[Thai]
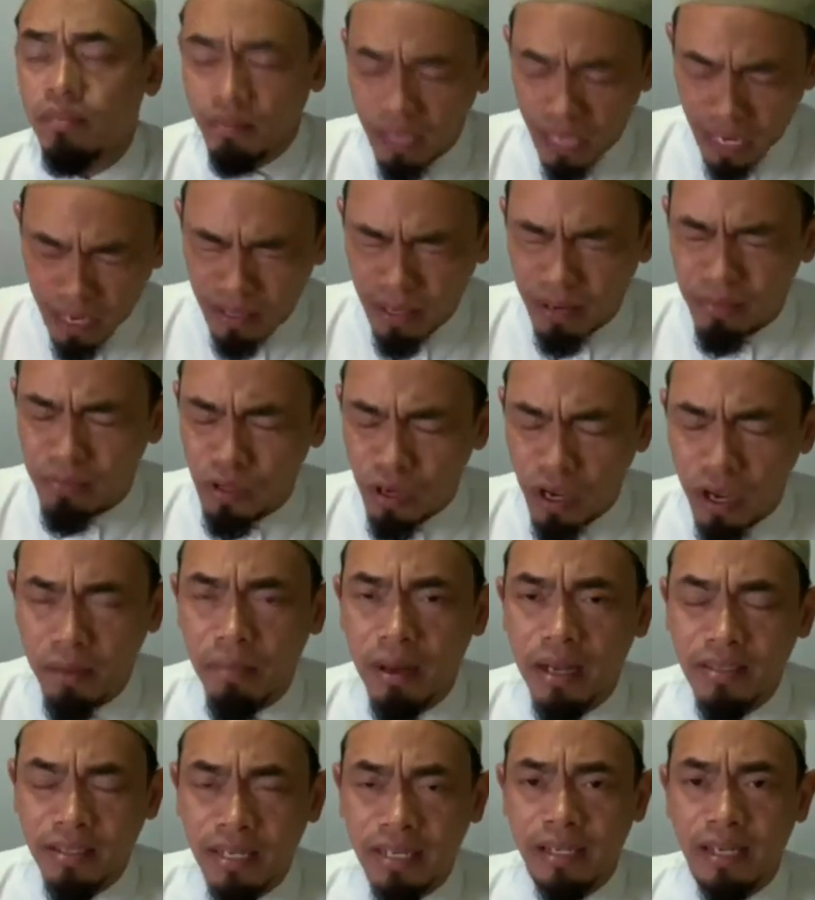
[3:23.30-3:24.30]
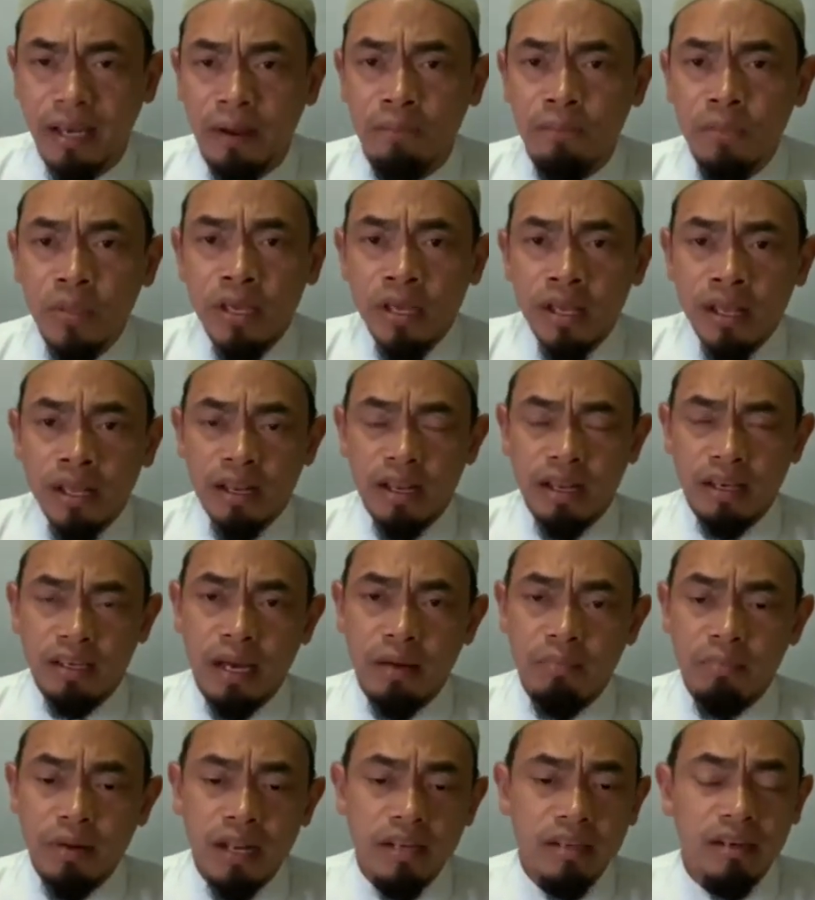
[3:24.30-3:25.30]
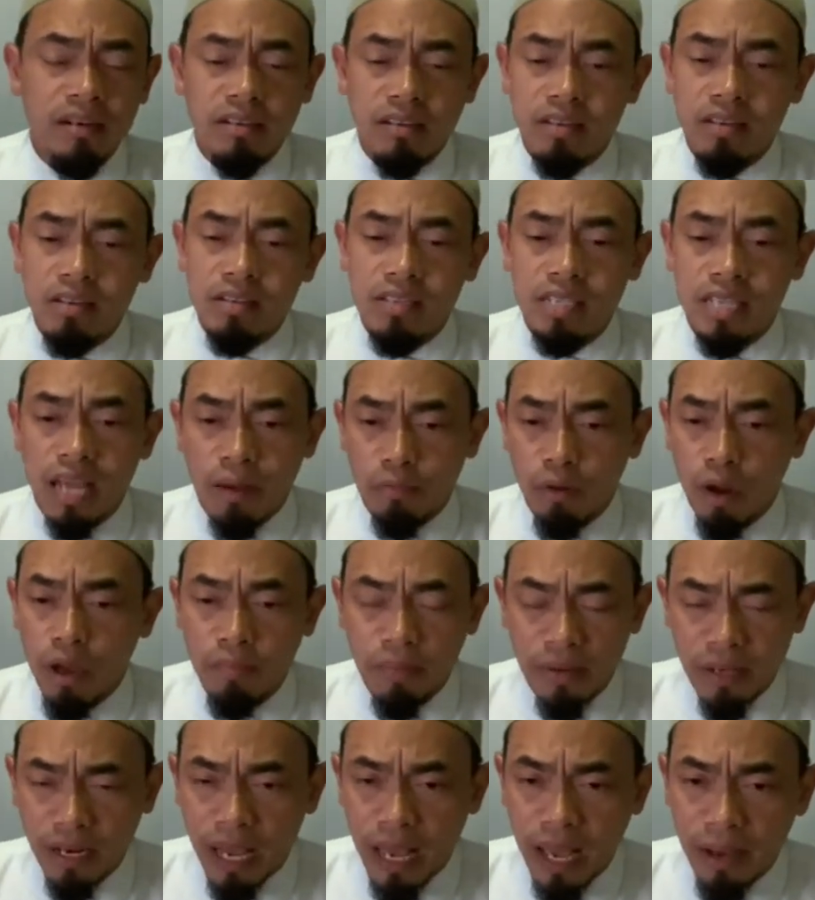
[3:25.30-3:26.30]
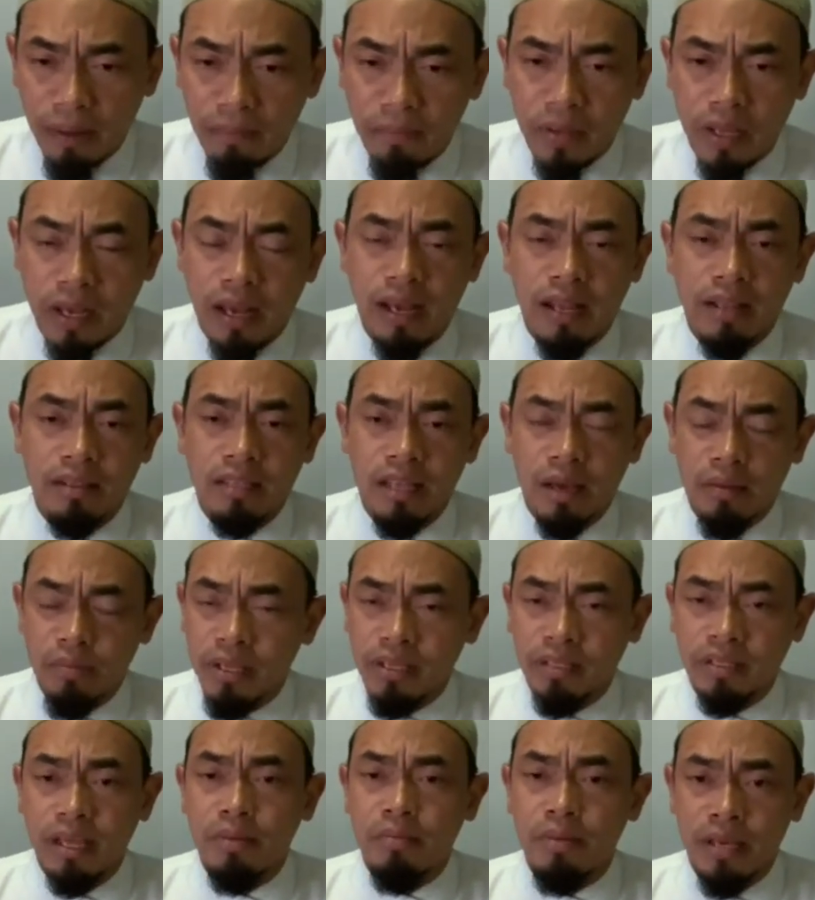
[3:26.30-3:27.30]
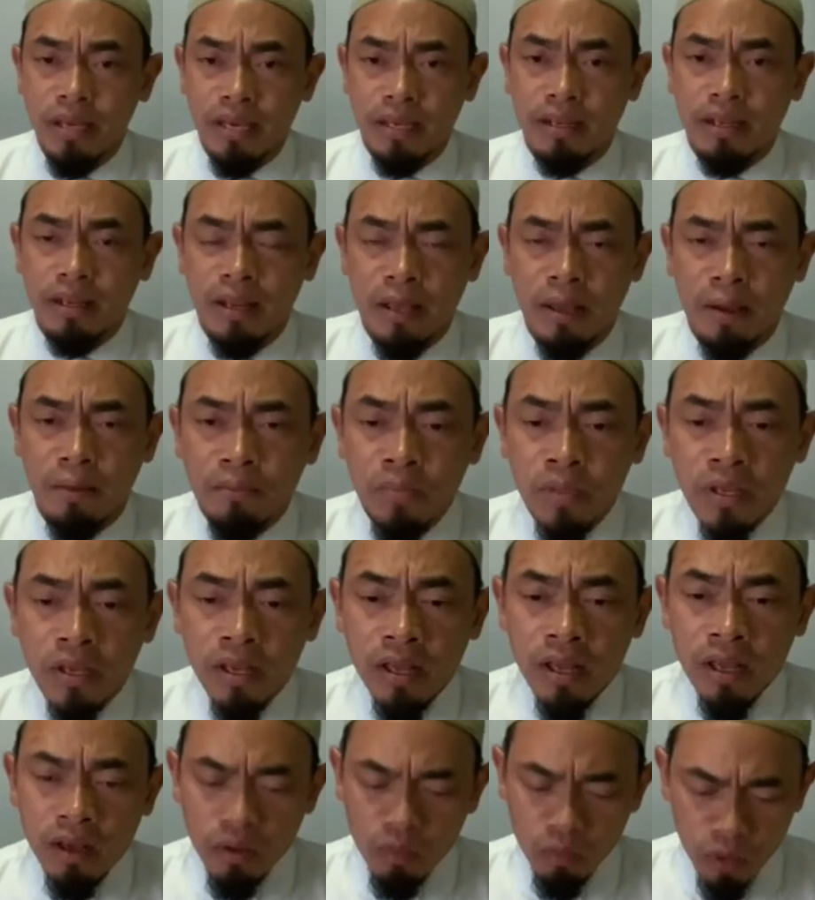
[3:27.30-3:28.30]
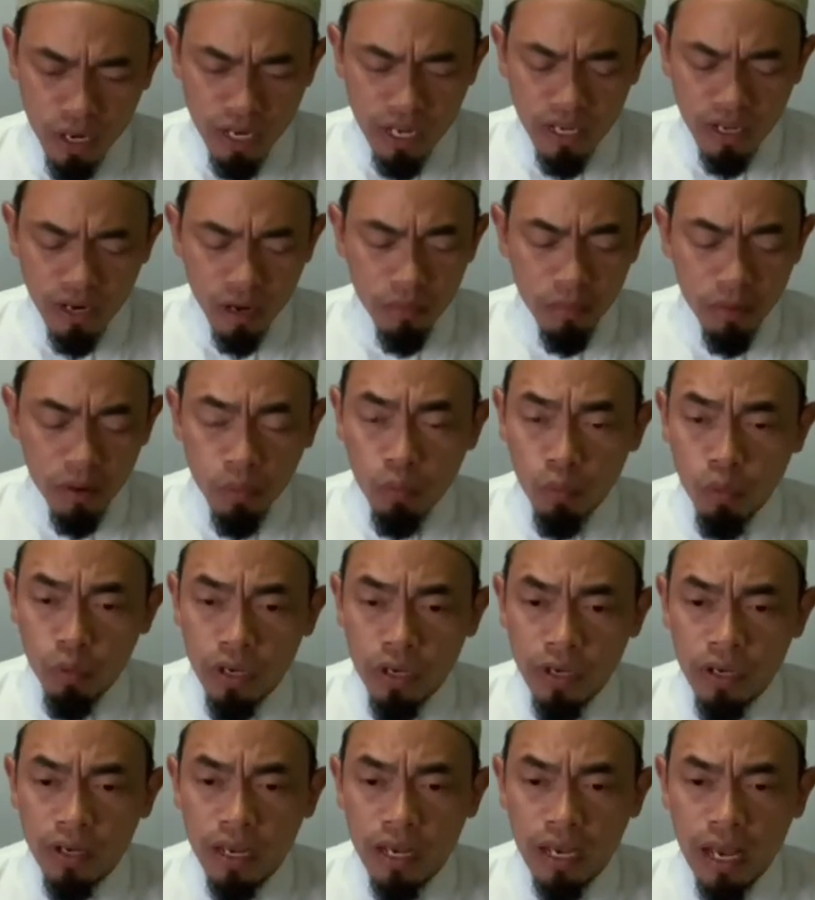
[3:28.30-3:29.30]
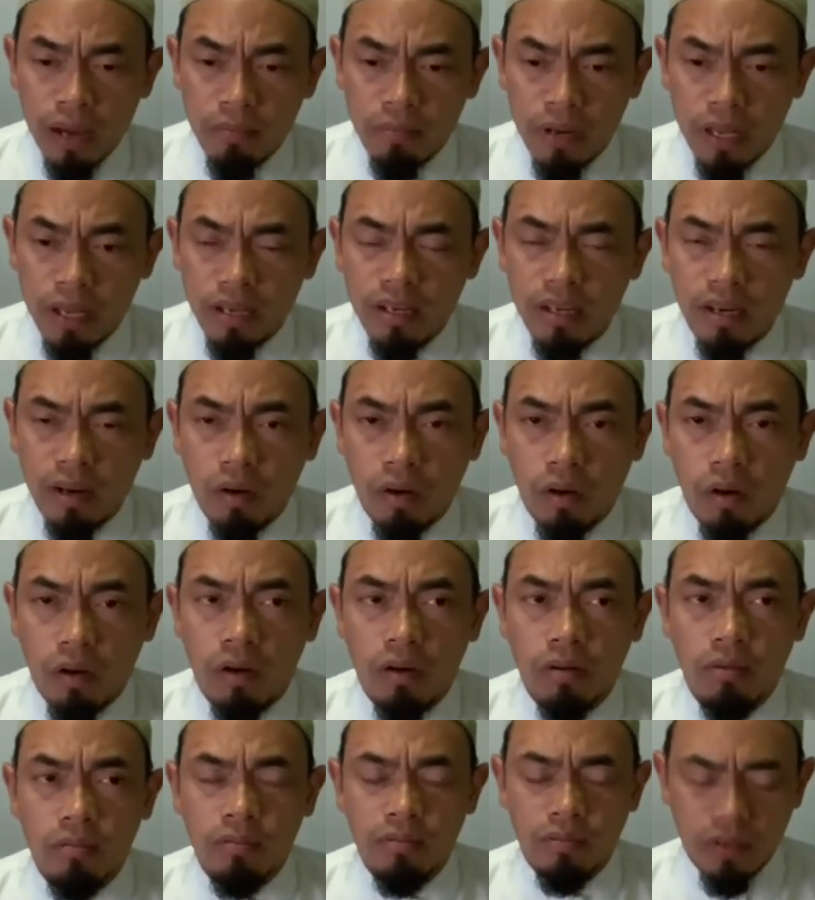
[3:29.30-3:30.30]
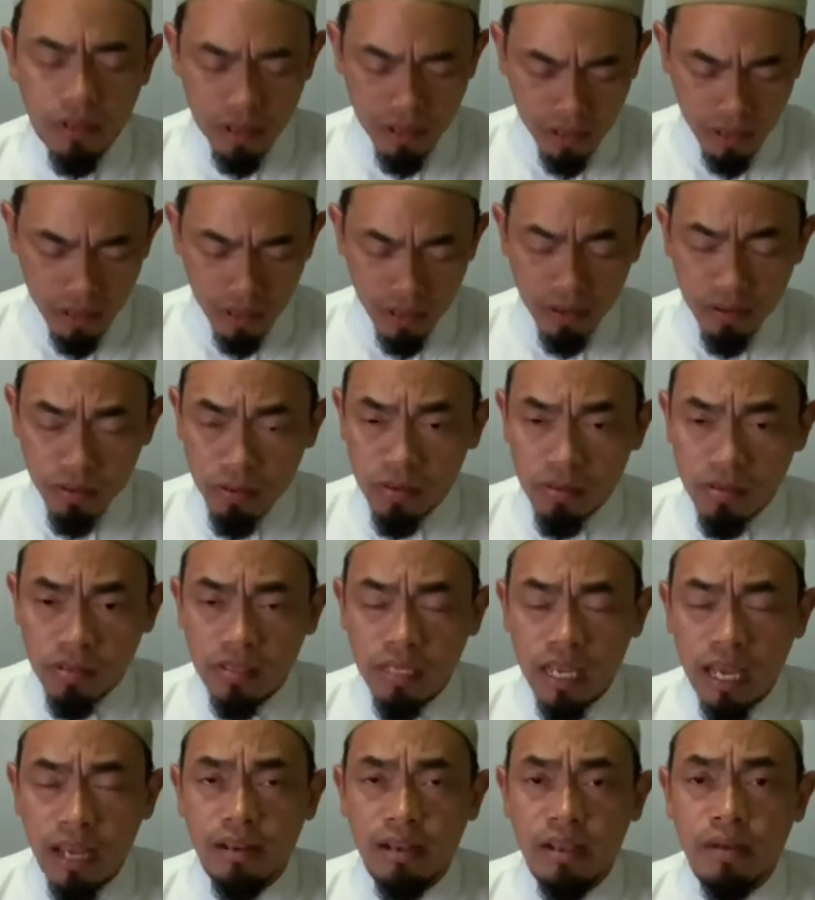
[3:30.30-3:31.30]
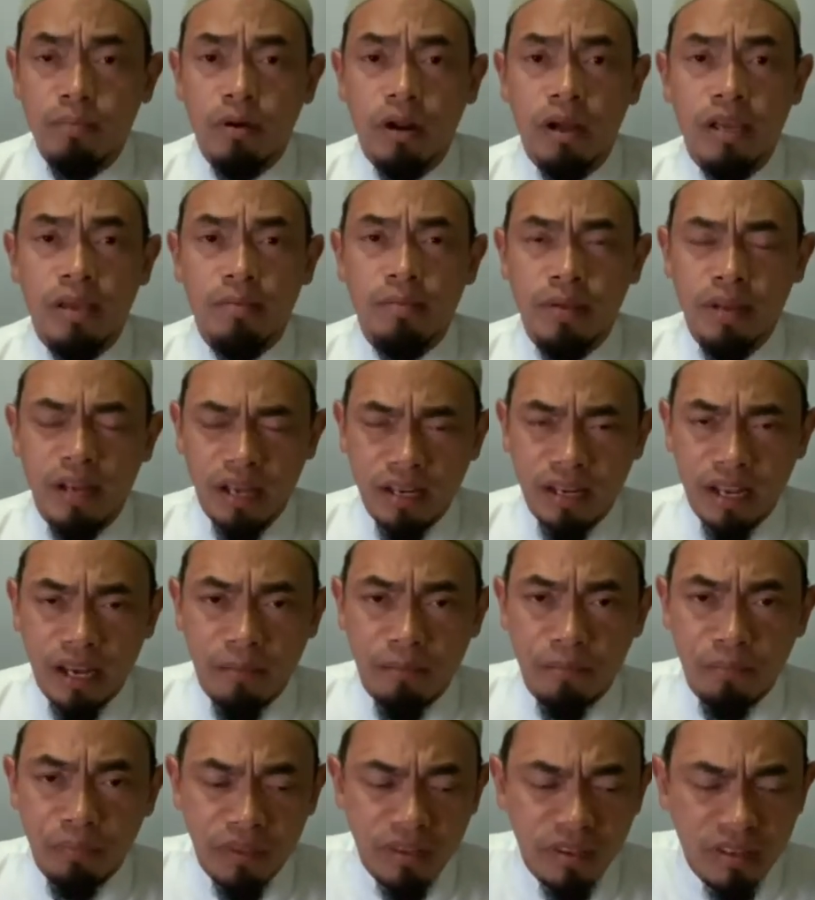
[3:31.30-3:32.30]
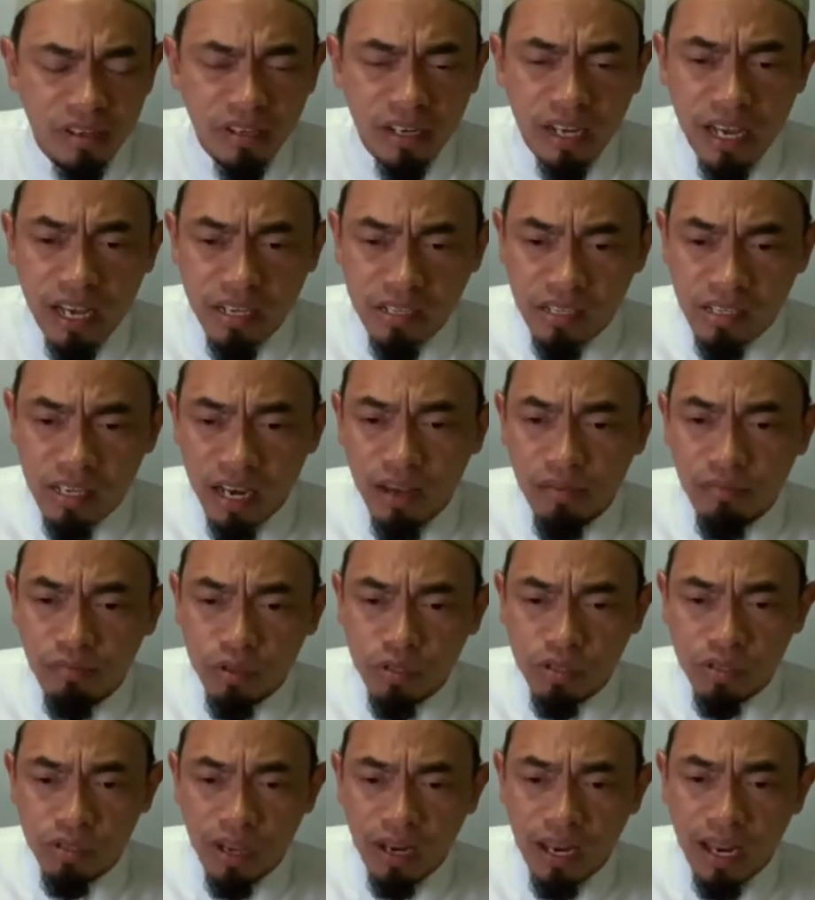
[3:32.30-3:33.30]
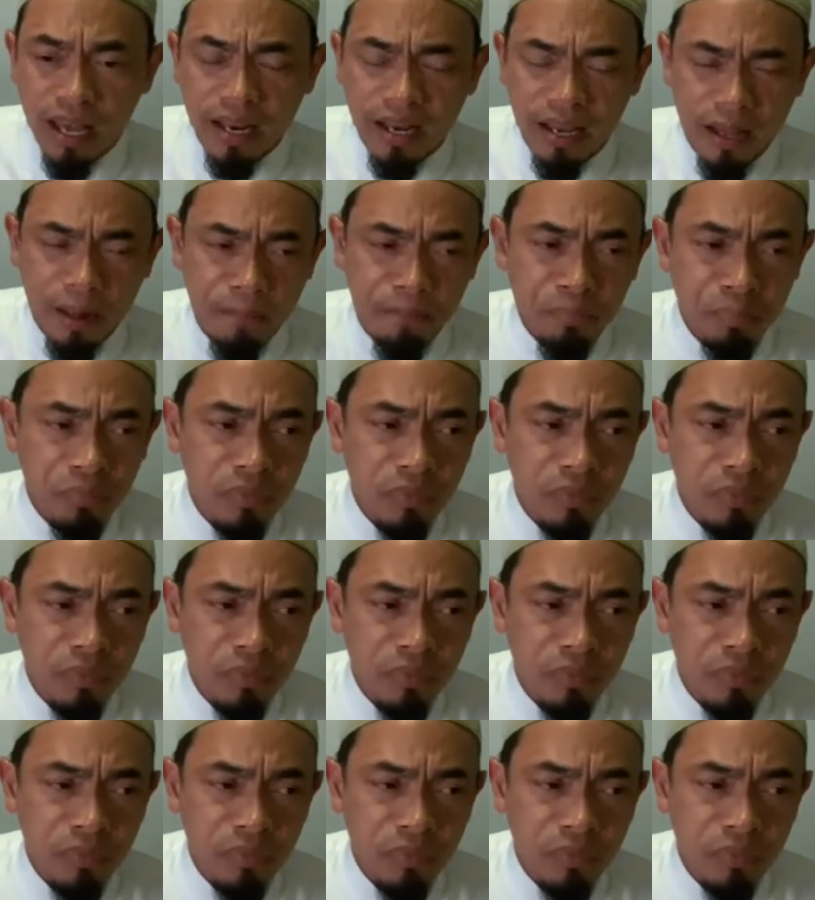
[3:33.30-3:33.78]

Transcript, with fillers: ทันกับซาบัตเช่นกันนะครับนั่นก็คือ 300 ปีแรกนะตาบิตตาบีอินนั่นเอง วันนี้เรามาคุยนะครับในเรื่องของท่านอิบราฮิมบินอาดามหนึ่งในอัสลัฟุสซาลนะ